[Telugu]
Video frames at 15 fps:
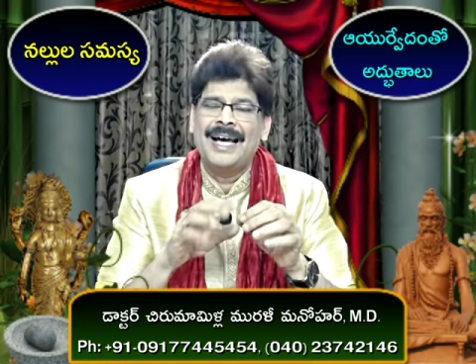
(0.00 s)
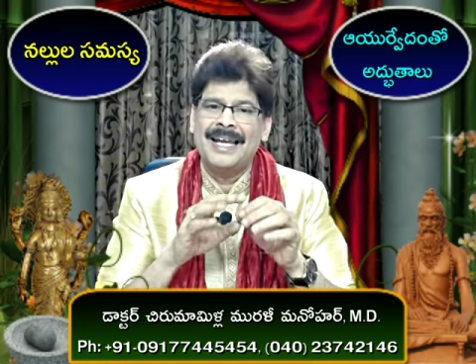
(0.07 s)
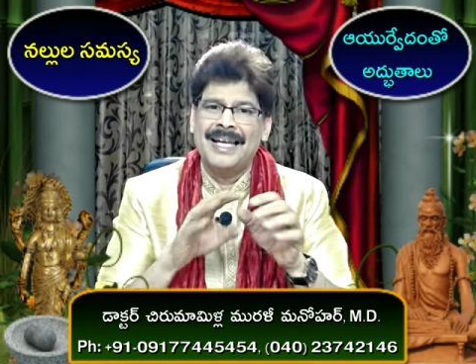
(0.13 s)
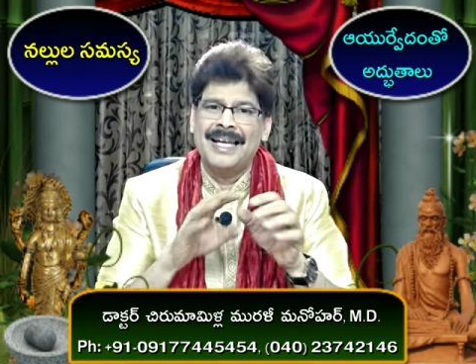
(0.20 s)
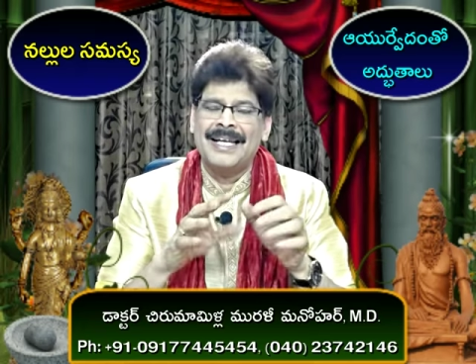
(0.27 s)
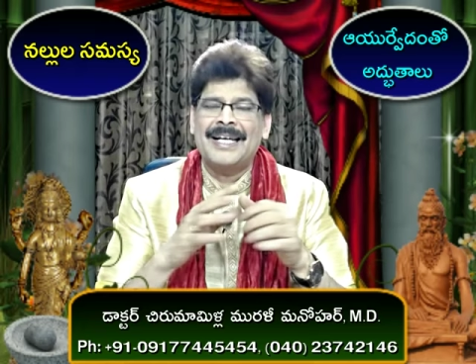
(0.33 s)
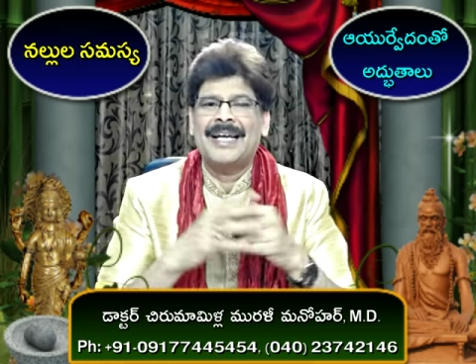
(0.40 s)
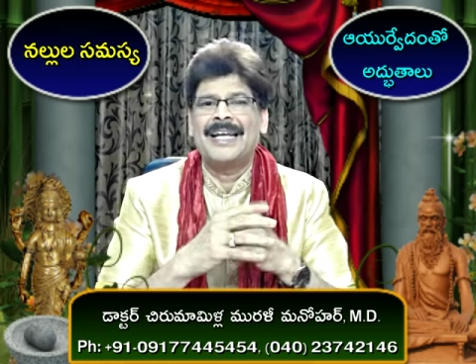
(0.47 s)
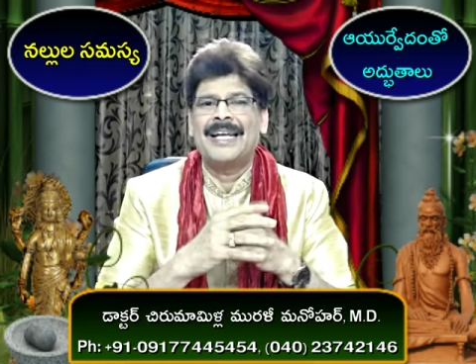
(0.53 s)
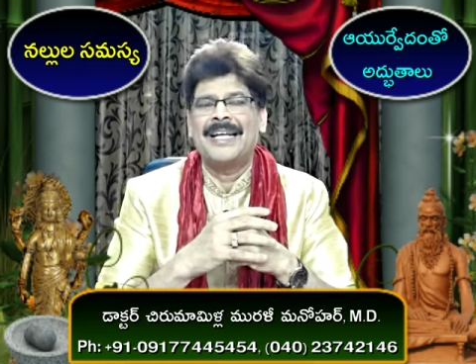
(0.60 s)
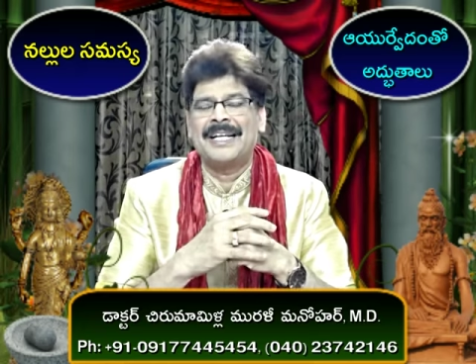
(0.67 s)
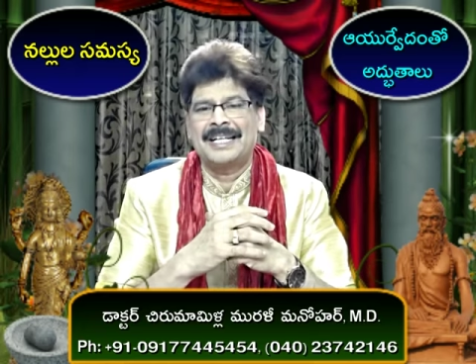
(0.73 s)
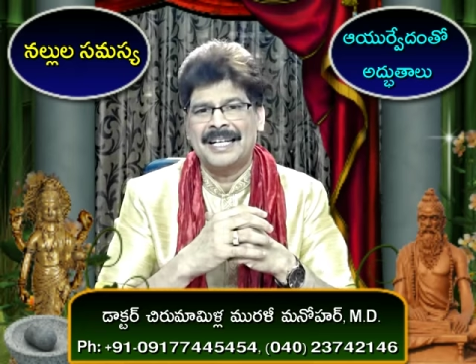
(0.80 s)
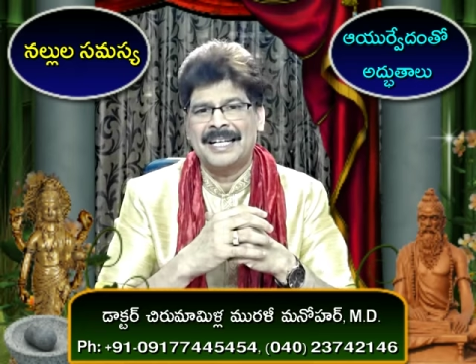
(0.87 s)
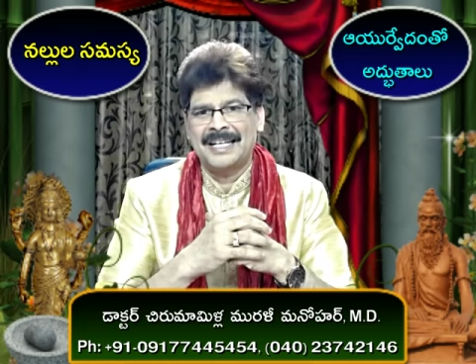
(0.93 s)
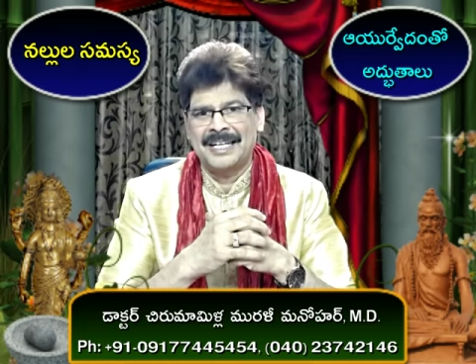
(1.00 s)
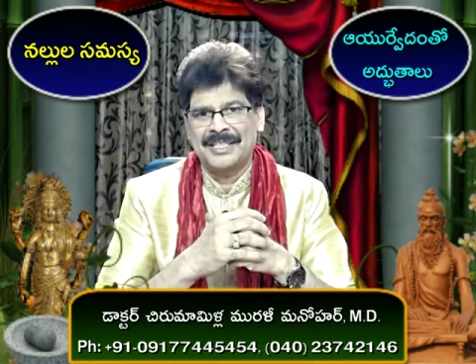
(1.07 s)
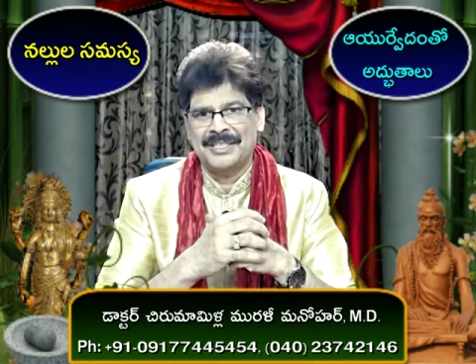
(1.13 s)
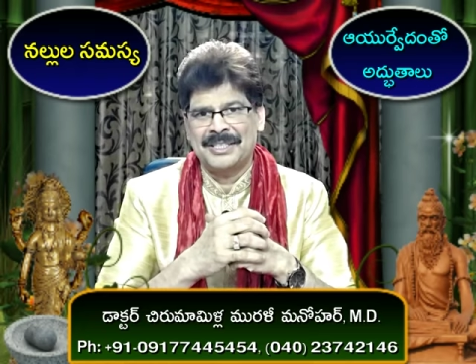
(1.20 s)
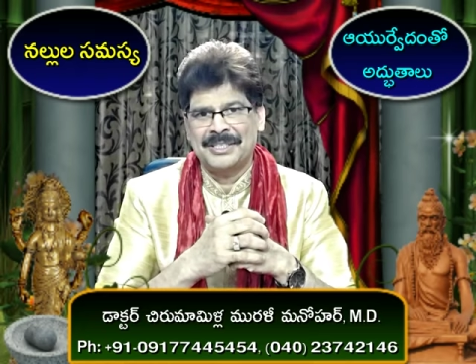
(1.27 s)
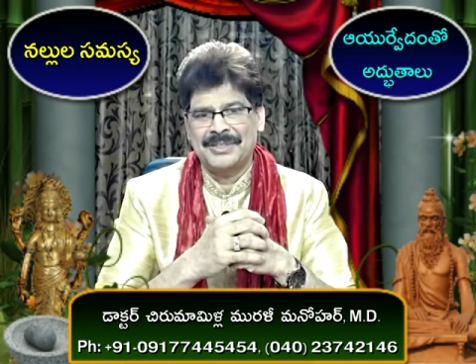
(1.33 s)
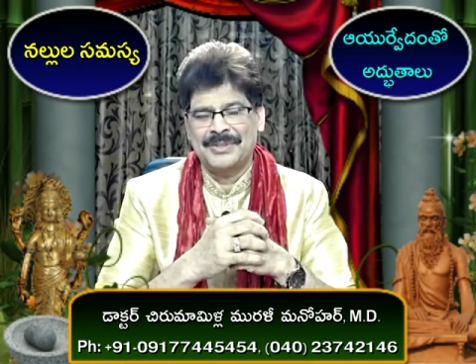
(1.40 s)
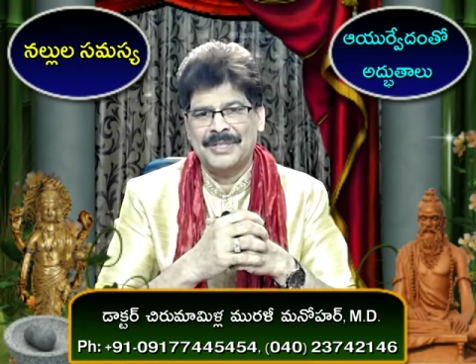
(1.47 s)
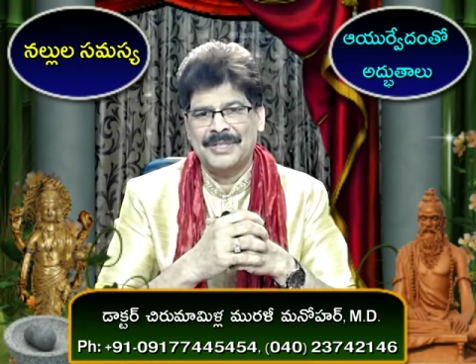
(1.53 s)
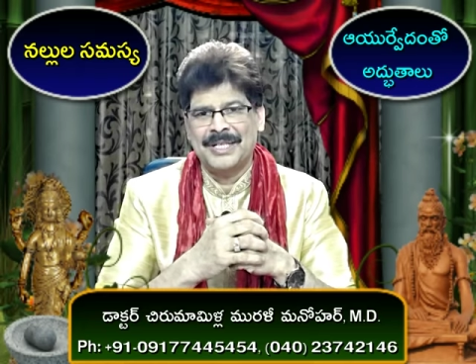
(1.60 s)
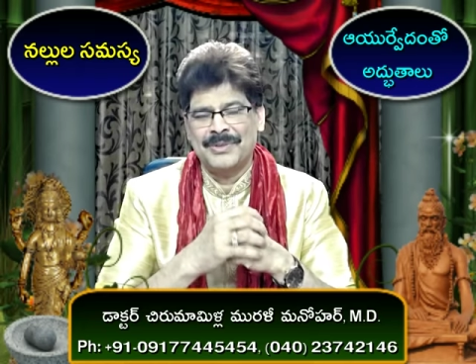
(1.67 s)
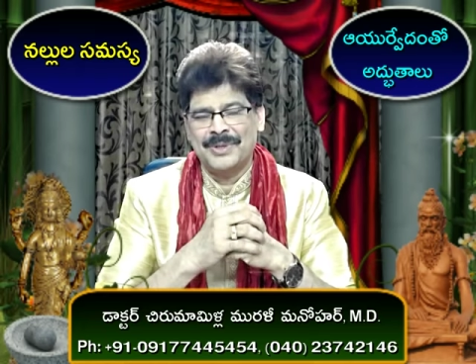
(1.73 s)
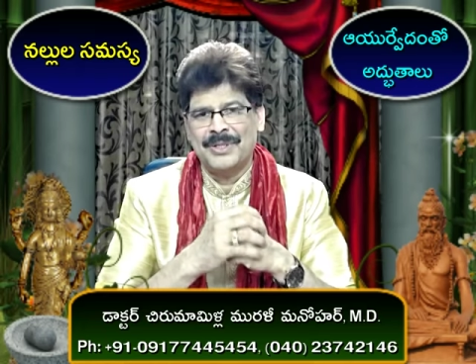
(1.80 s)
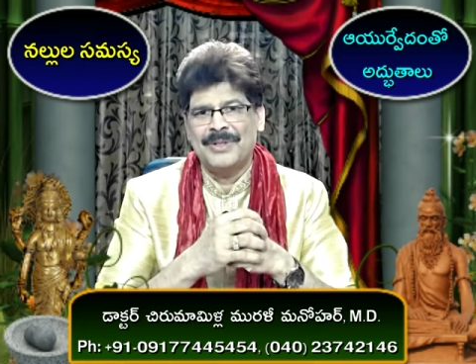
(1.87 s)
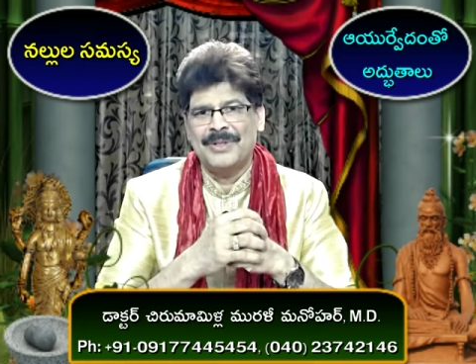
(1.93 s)
అనేక రకాల ఇక్కట్లను కలగజేస్తూ
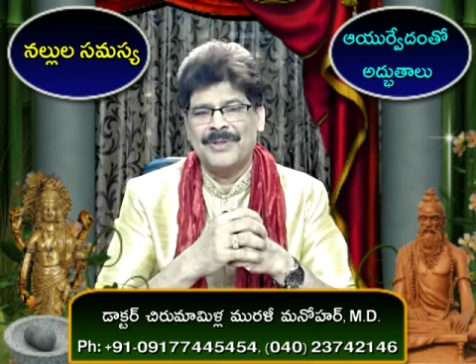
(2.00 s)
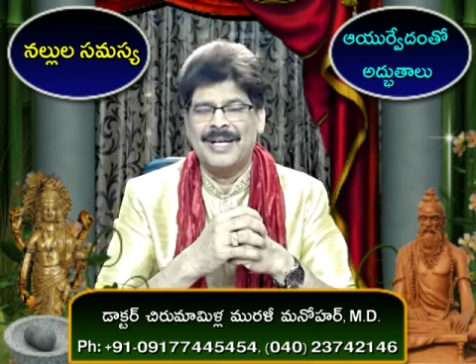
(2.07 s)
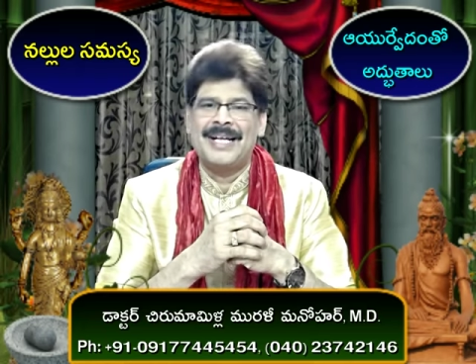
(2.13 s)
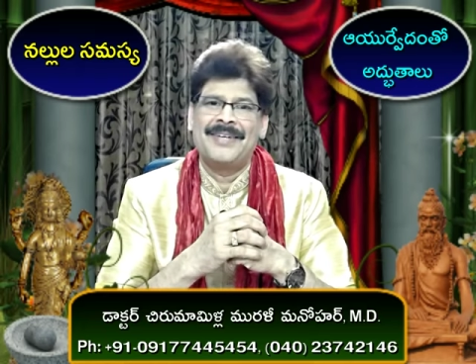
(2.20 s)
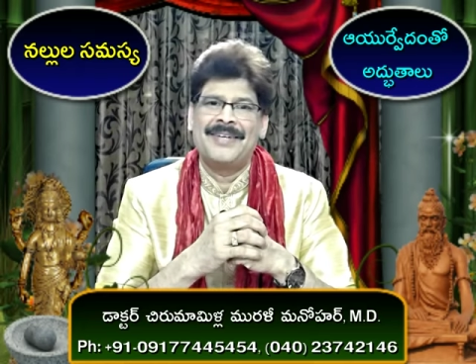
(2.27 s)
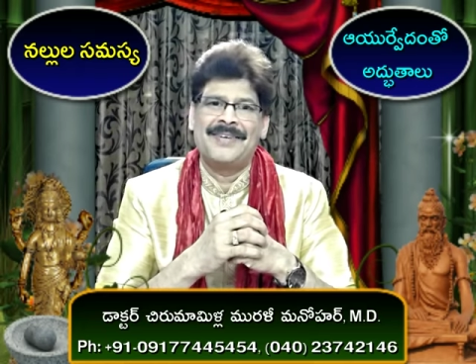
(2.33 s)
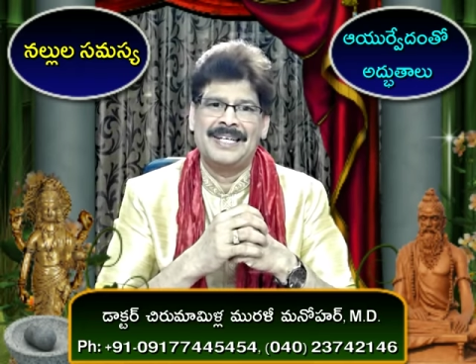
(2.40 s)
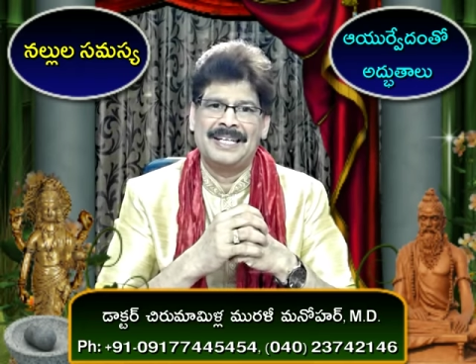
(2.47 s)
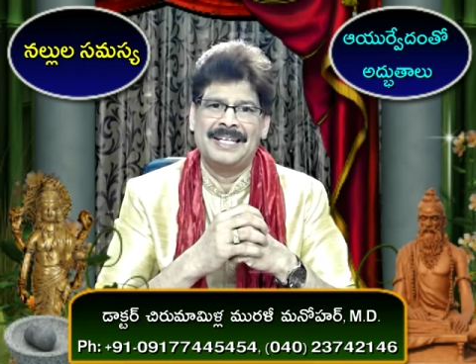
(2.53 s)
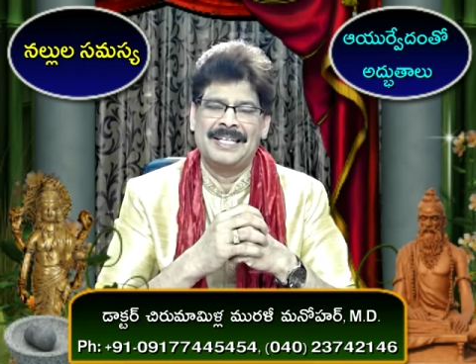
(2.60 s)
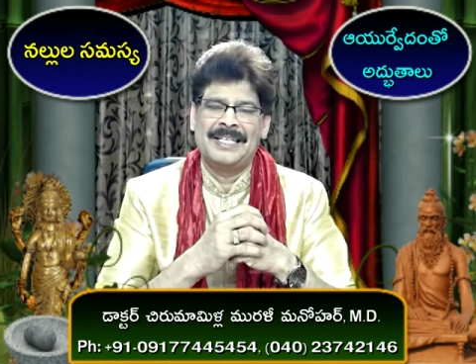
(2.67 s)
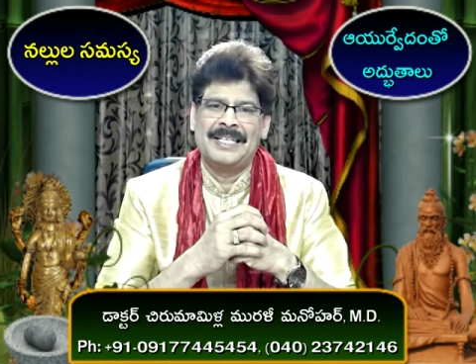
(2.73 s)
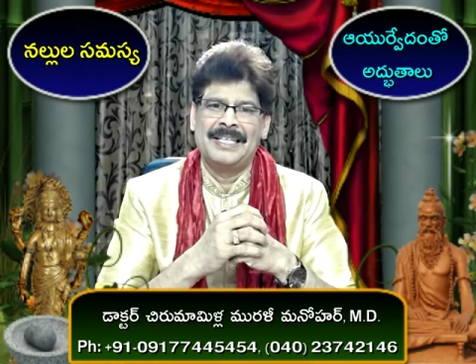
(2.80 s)
ఉంటాయి దురదలు ఇలాంటివన్నీ